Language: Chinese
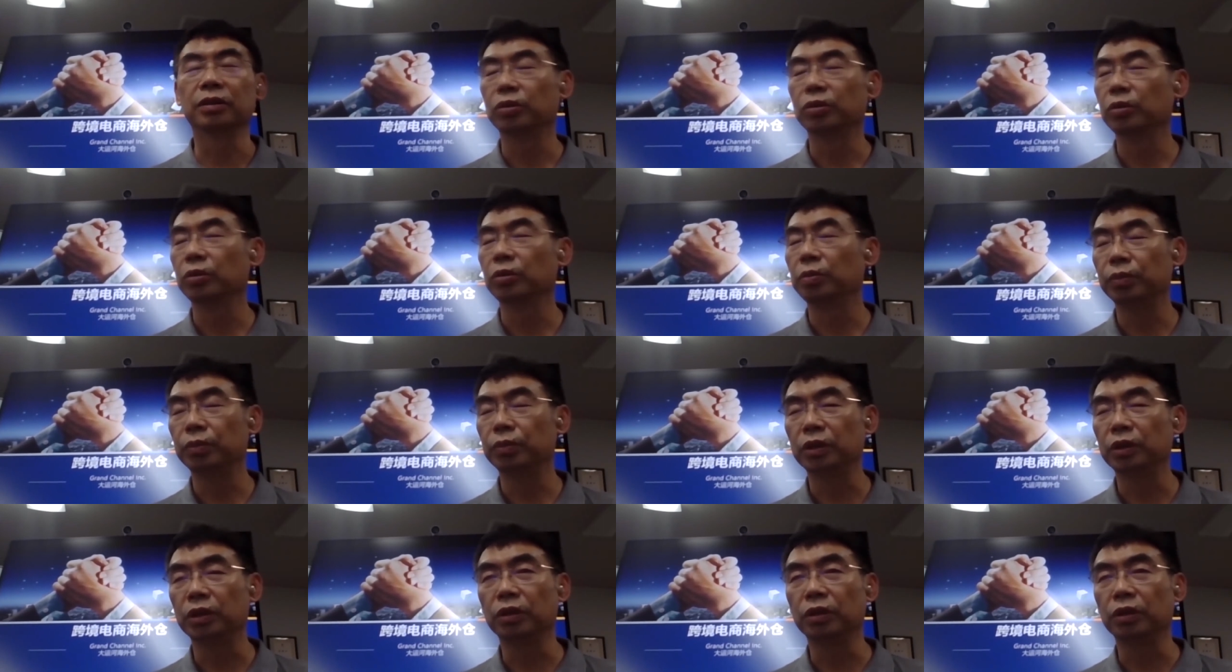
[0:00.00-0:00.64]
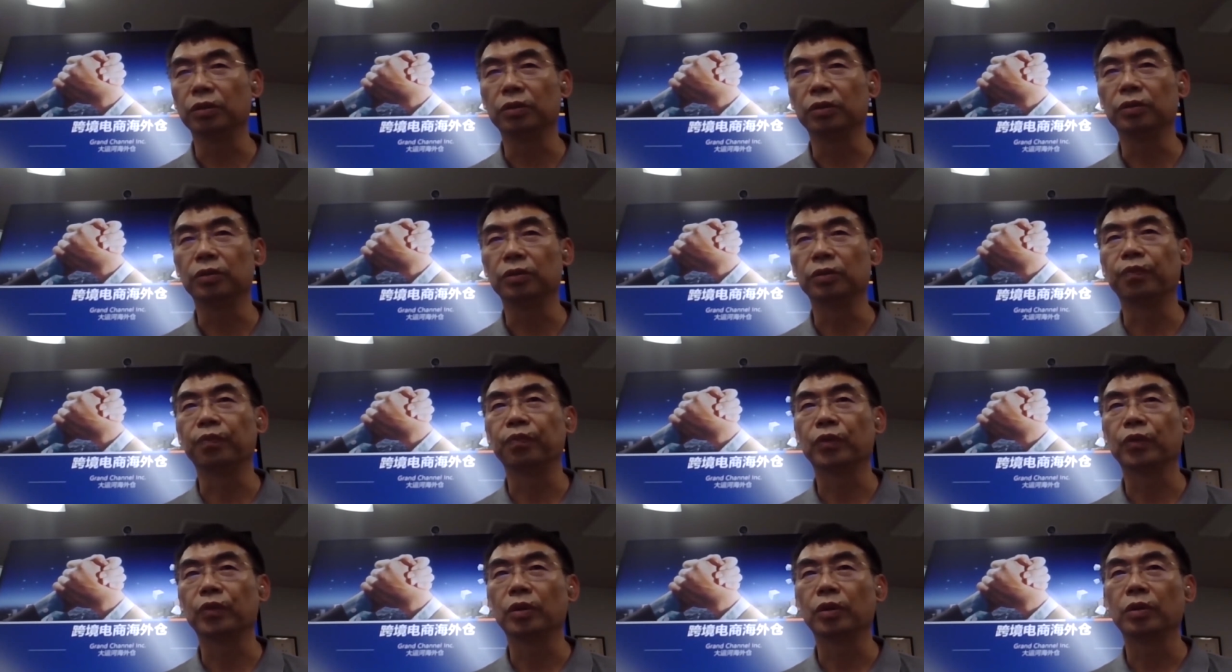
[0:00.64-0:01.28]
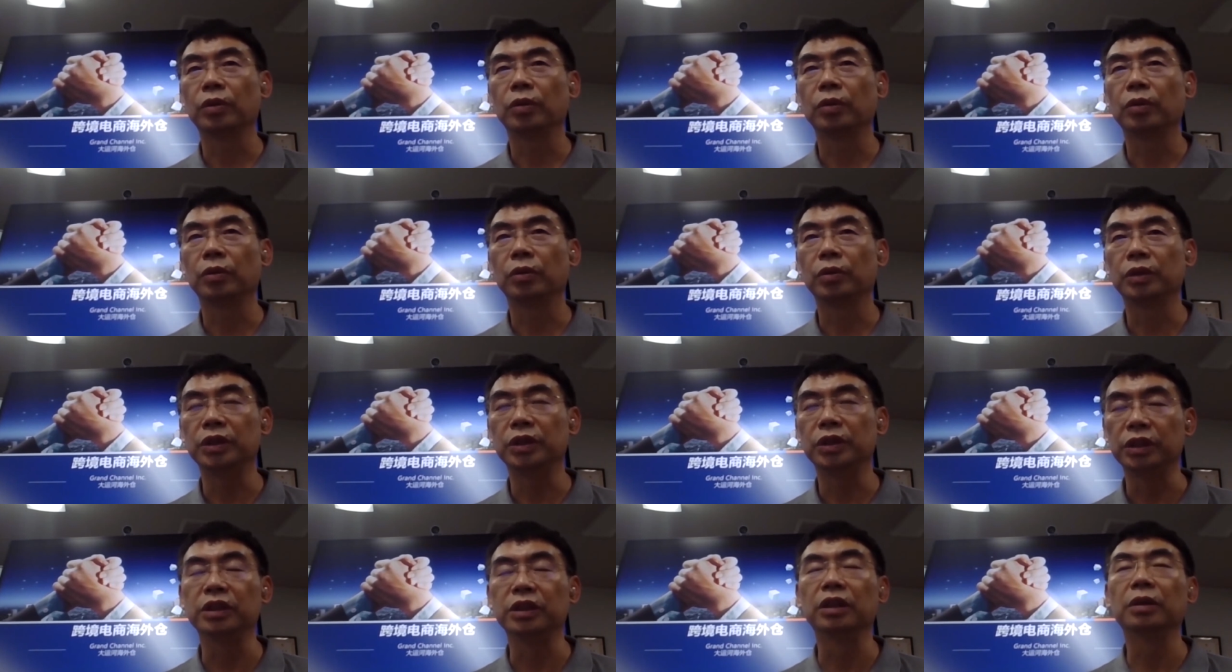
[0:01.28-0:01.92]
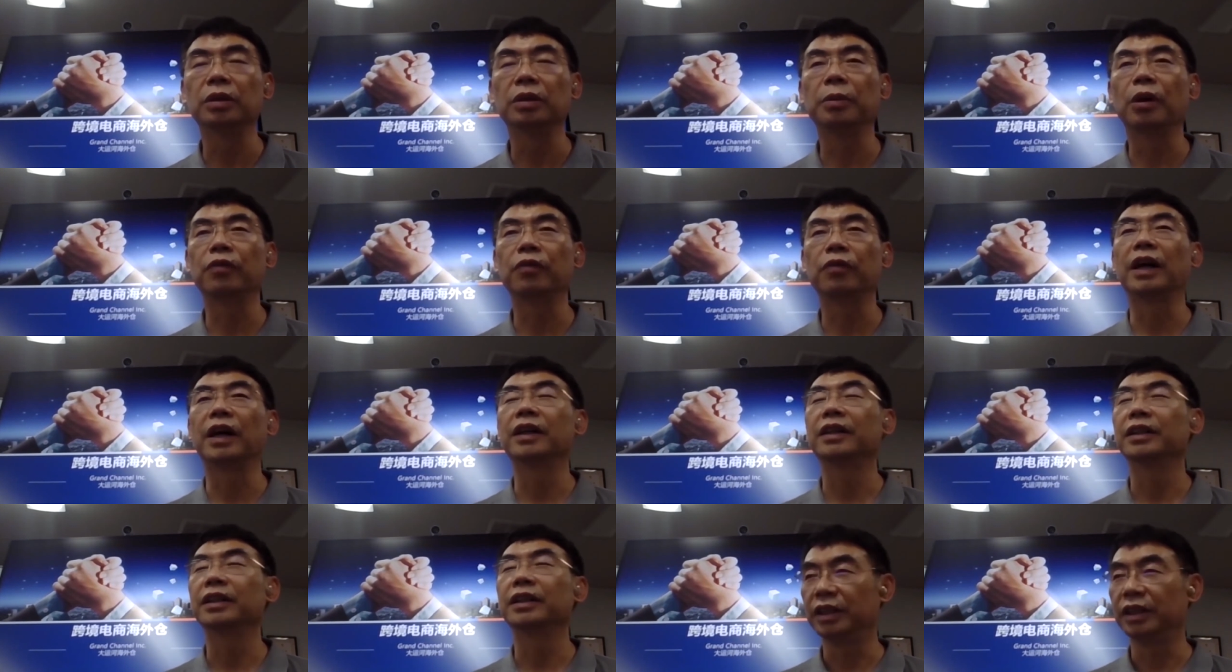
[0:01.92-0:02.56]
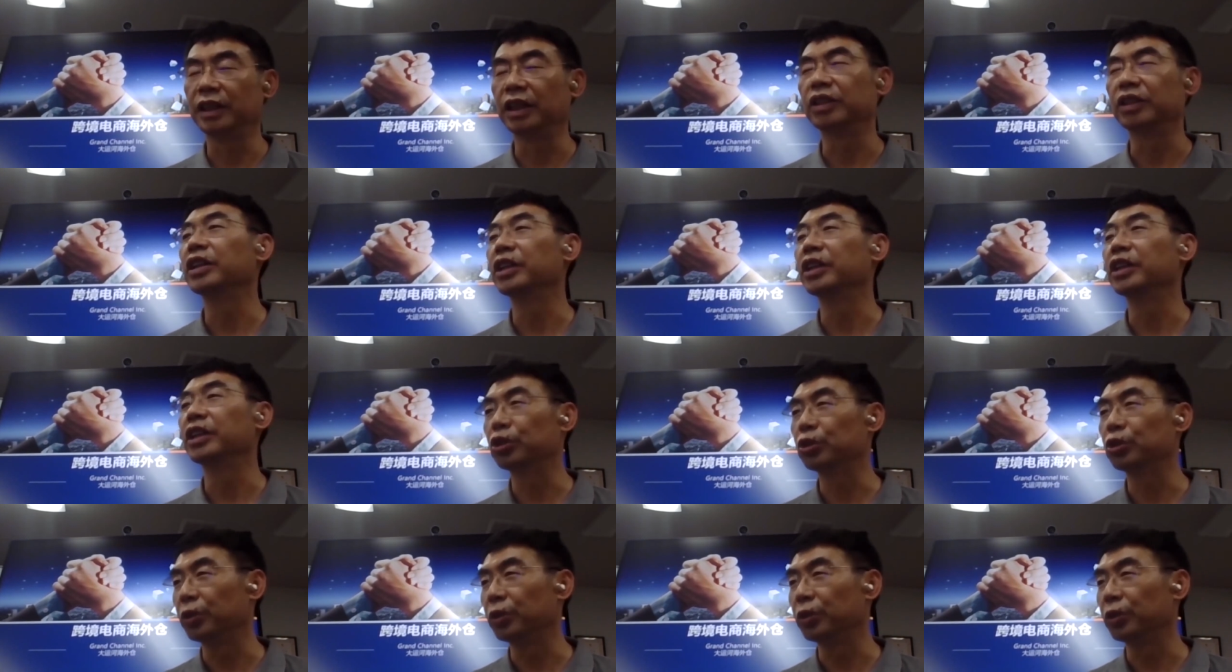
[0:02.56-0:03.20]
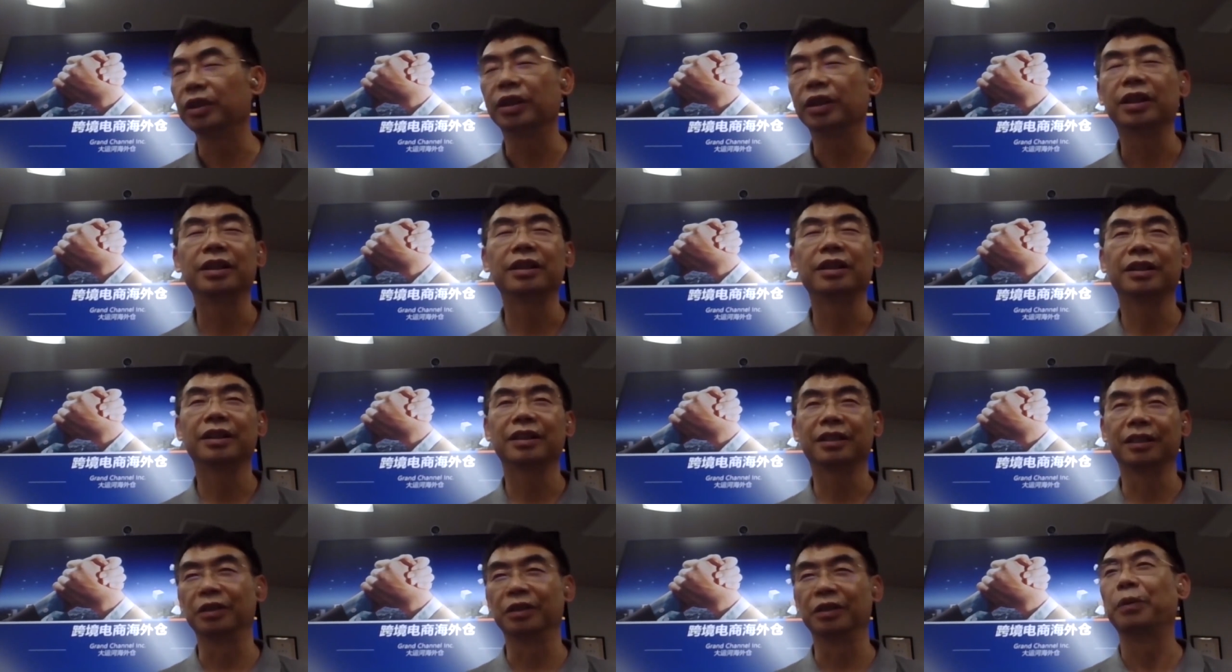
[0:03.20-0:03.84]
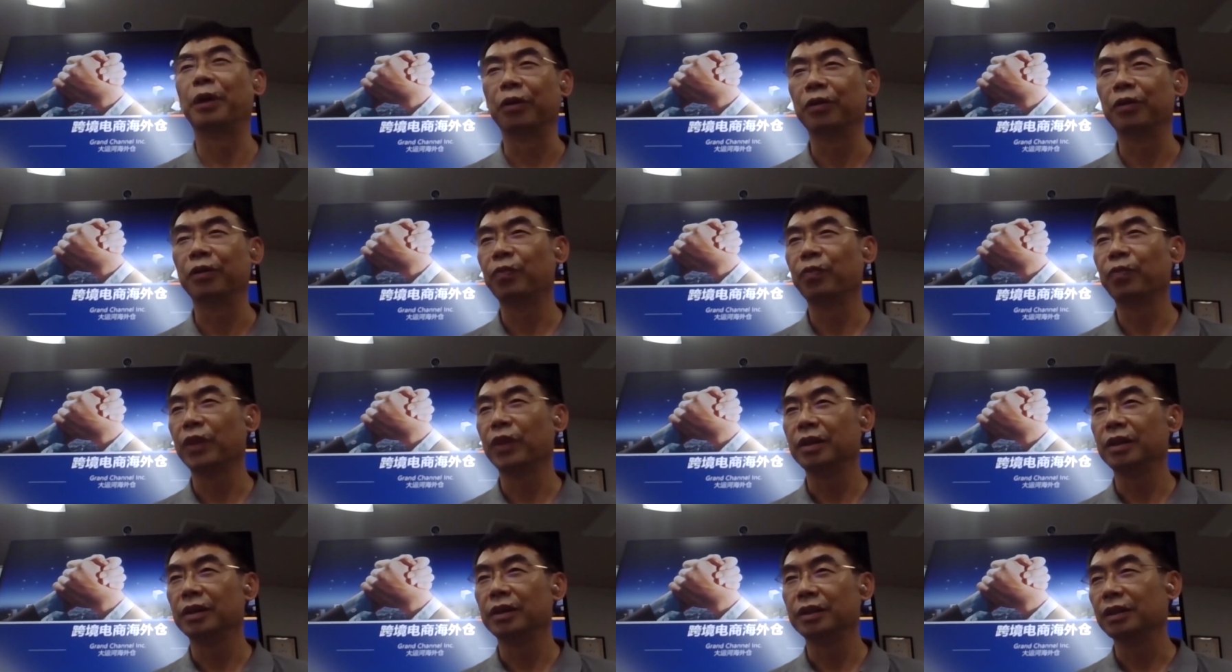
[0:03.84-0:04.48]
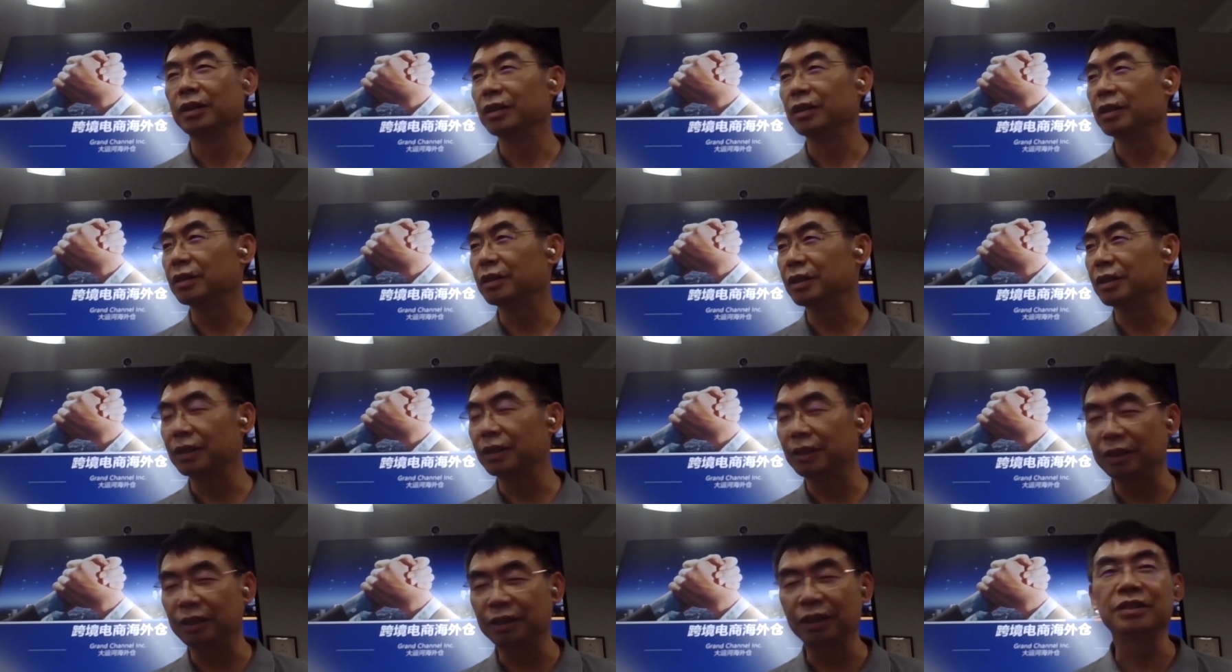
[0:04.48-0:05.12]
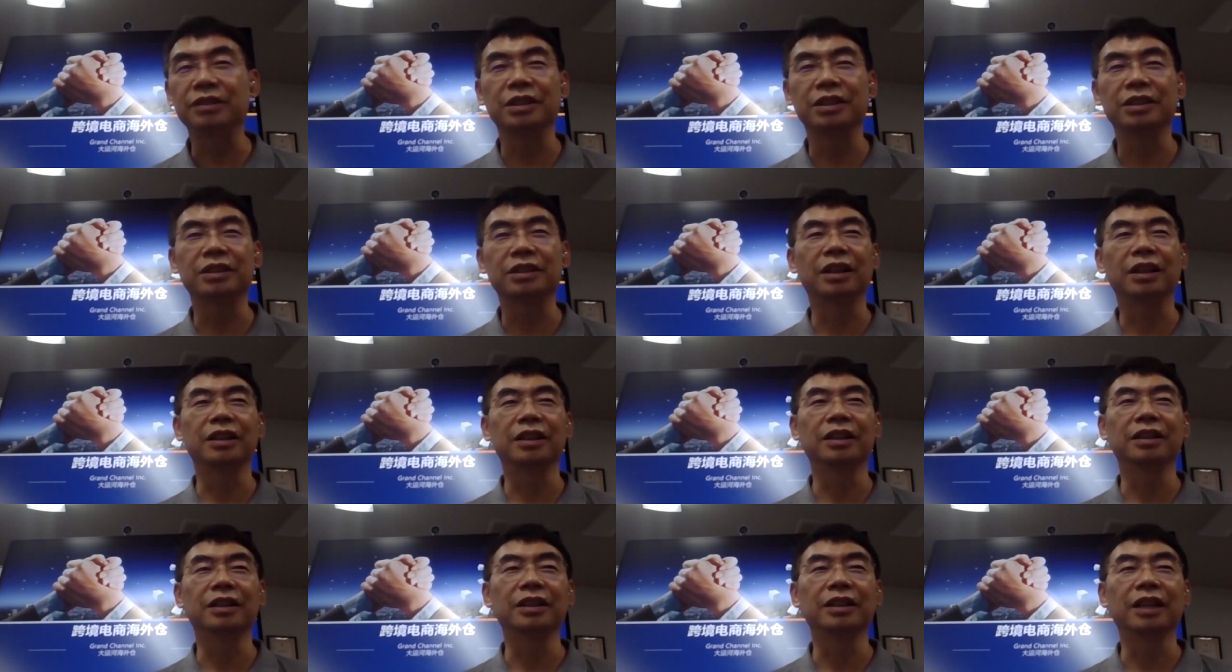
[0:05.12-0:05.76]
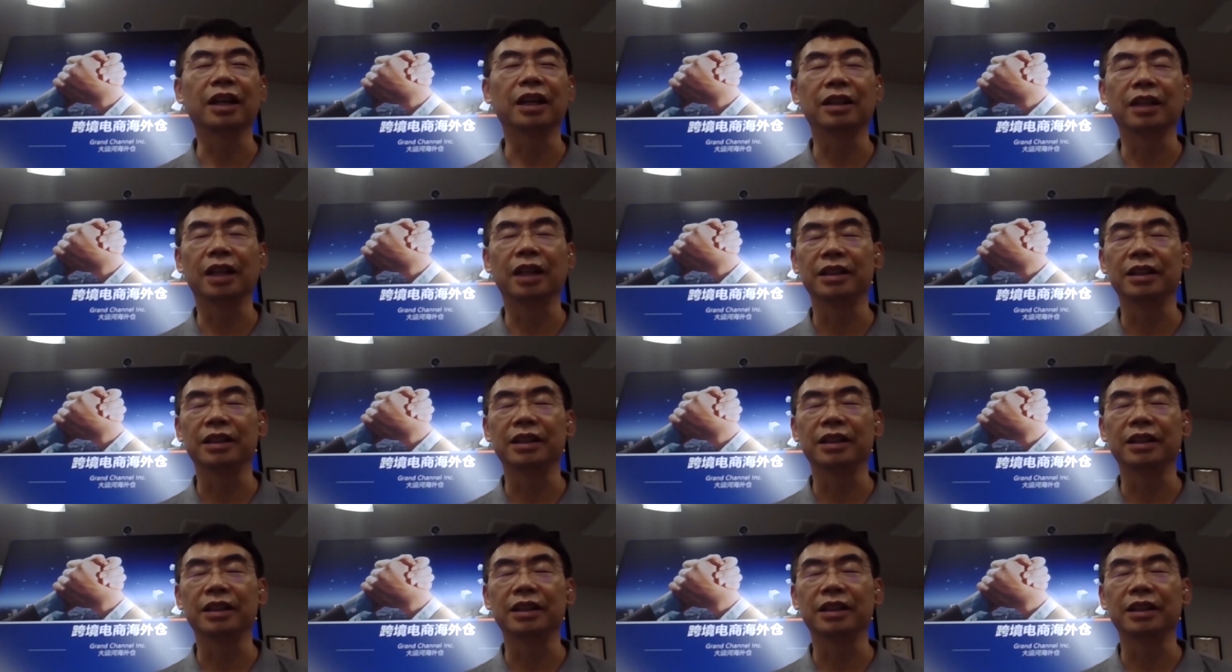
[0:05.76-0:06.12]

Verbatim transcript: 这种疫情的爆发，电商也随着跟着爆。第二次上一个大的台阶，